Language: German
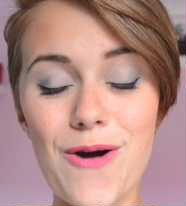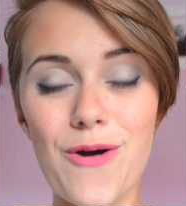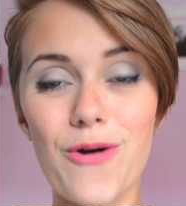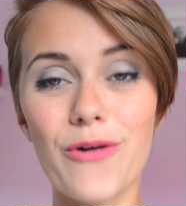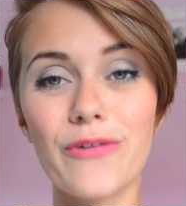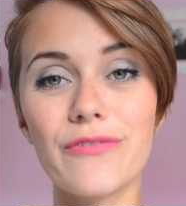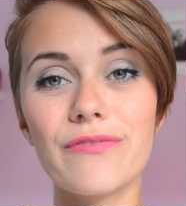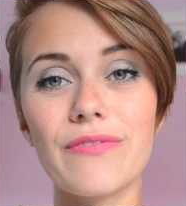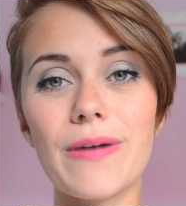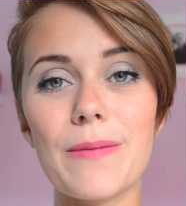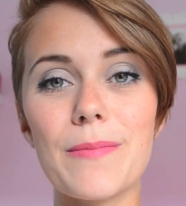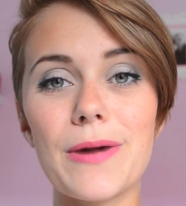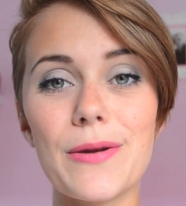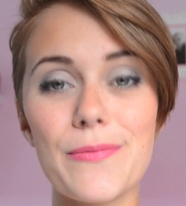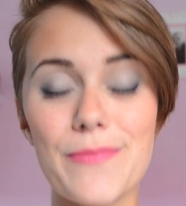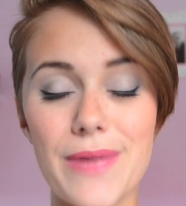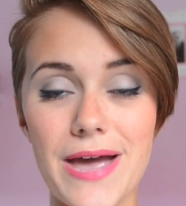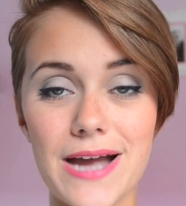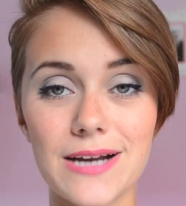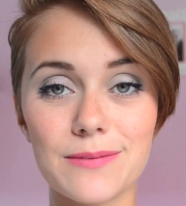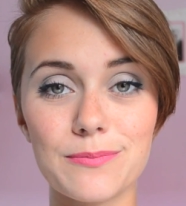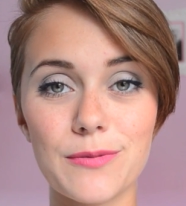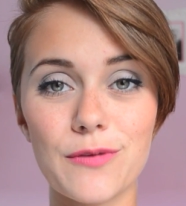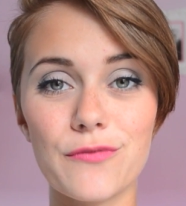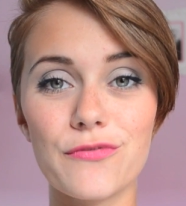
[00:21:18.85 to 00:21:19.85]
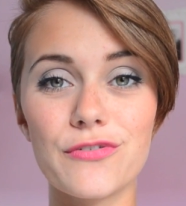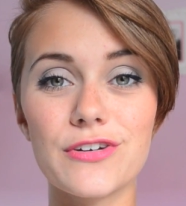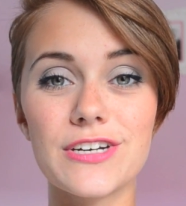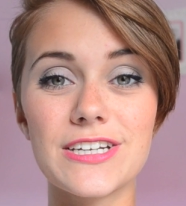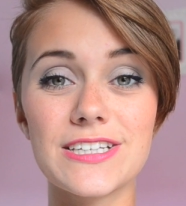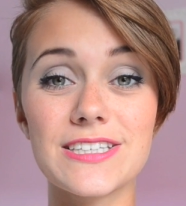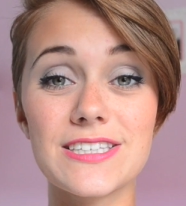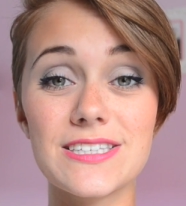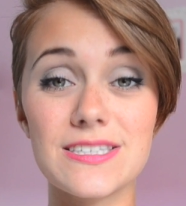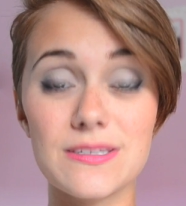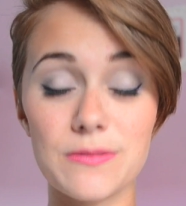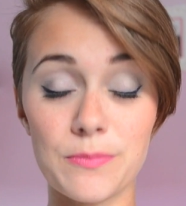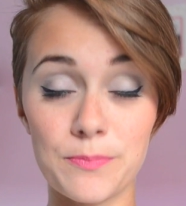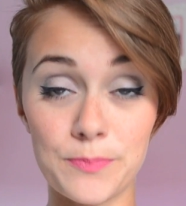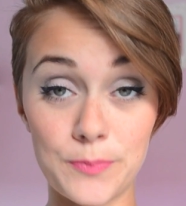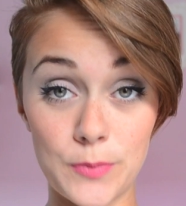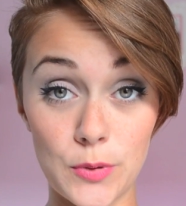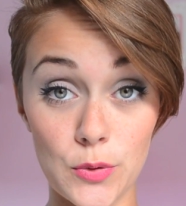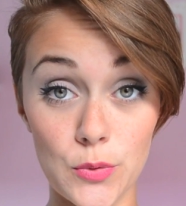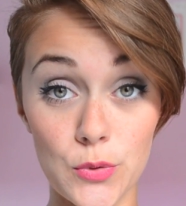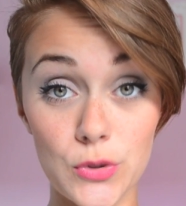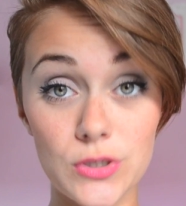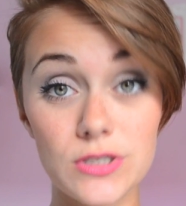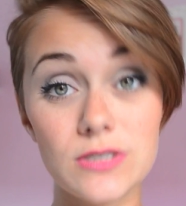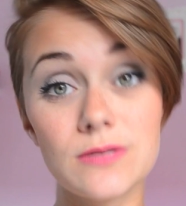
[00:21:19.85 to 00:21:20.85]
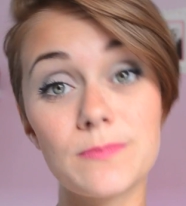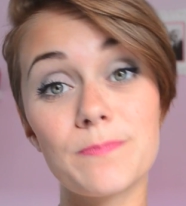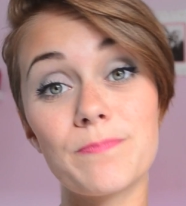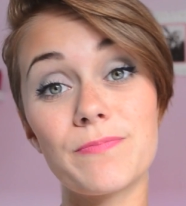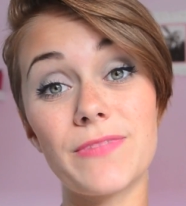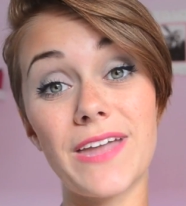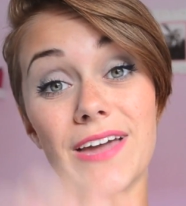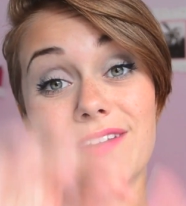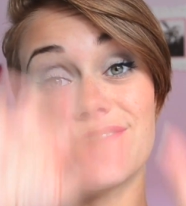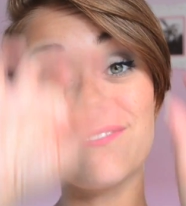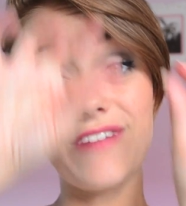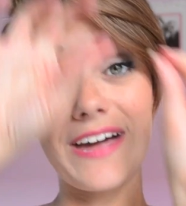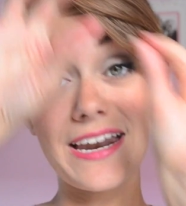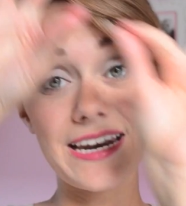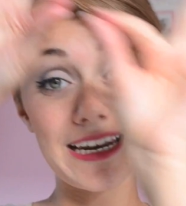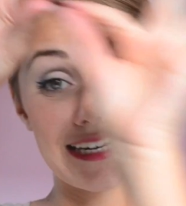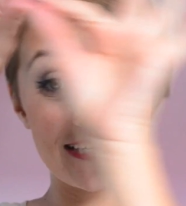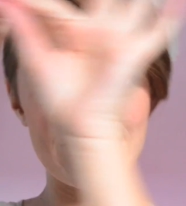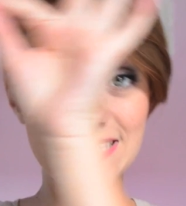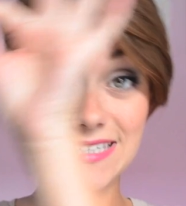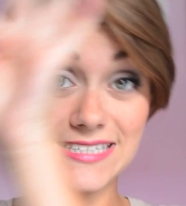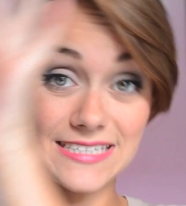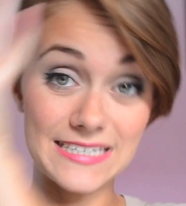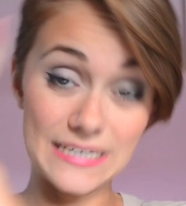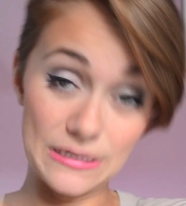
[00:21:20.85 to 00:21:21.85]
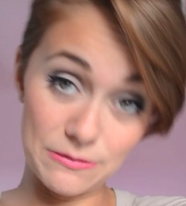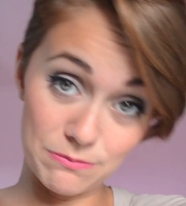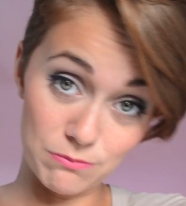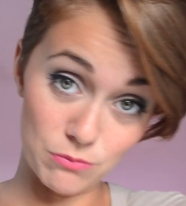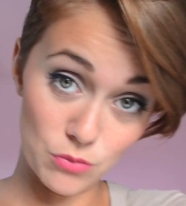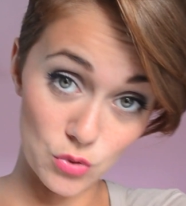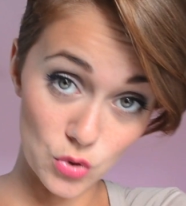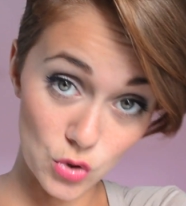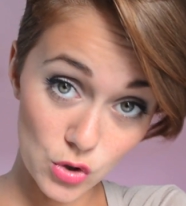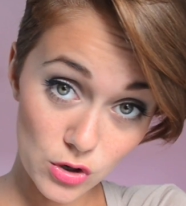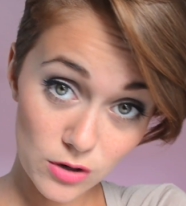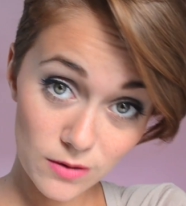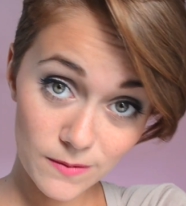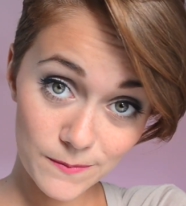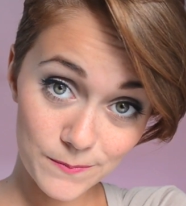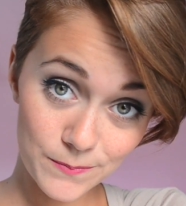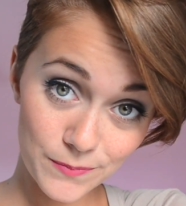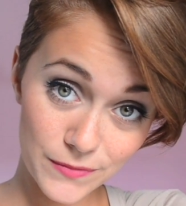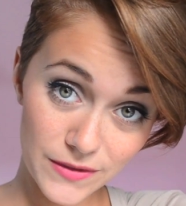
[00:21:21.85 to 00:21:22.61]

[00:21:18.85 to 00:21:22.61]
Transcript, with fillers: Und wenn man merkt, man findet es blöd, dann wandert es in den Müll.